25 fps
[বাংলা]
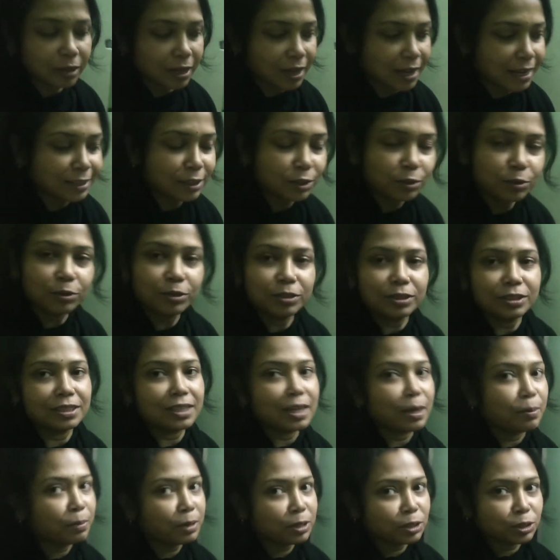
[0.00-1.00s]
কাজ হচ্ছে
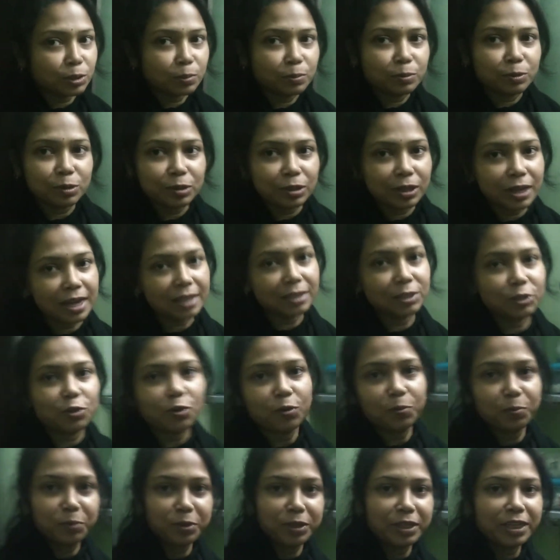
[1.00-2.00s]
আমার সমস্ত
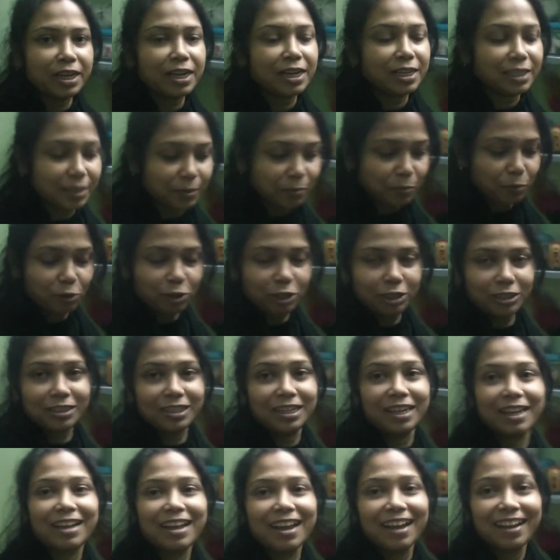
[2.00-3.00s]
কাজকর্ম নিয়ে এসে বসেছি
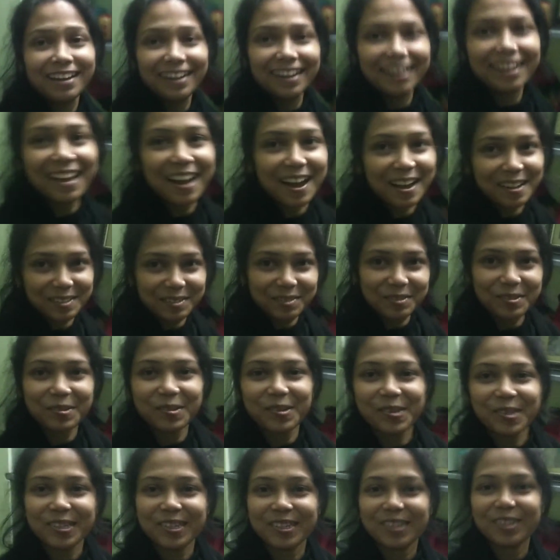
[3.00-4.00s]
এখানে কাজও
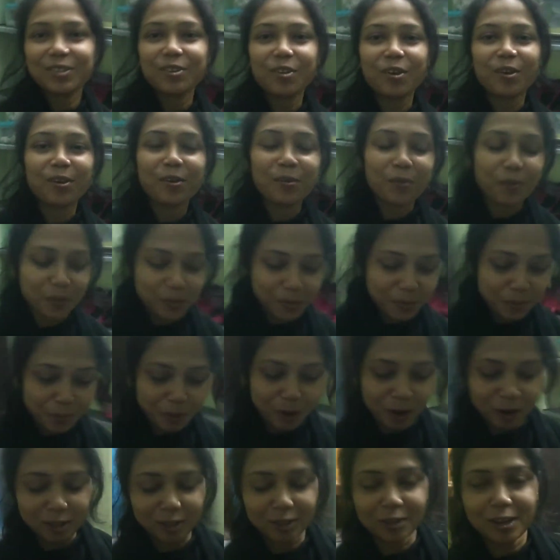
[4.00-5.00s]
করছি সঙ্গে ওরও
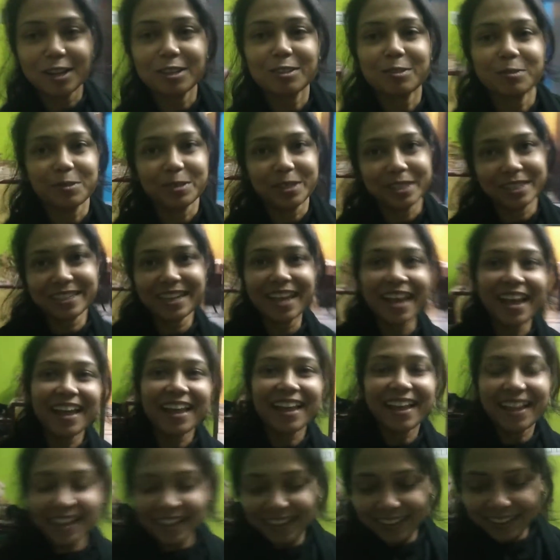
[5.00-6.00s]
পড়াশোনা চলছে
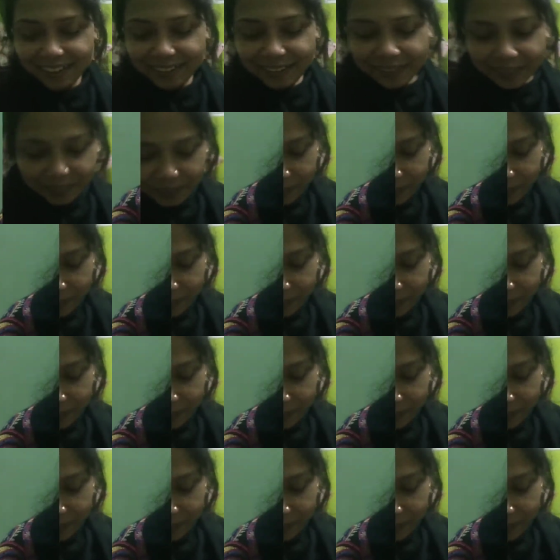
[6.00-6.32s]
পালিশ